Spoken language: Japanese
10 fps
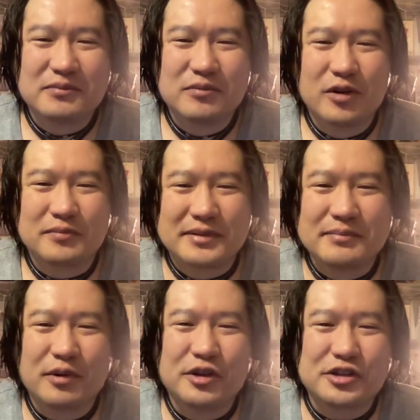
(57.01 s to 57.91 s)
もう
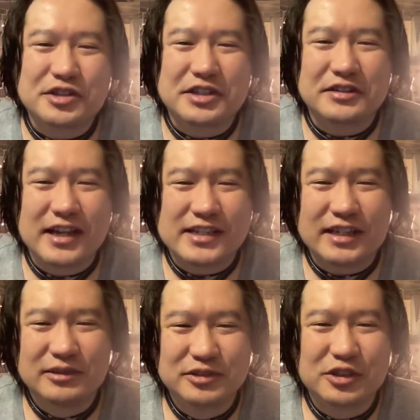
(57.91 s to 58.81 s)
貧乏ゆすりぐらいし
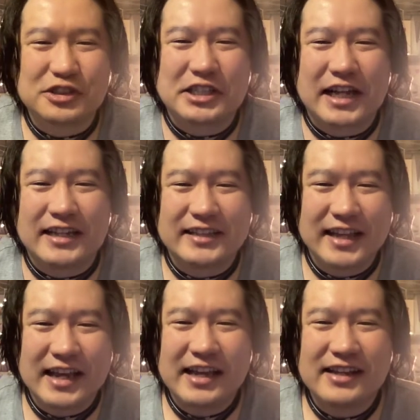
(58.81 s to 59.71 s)
か運動してないん
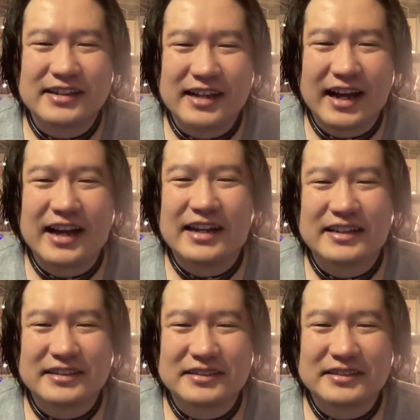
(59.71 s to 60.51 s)
で、は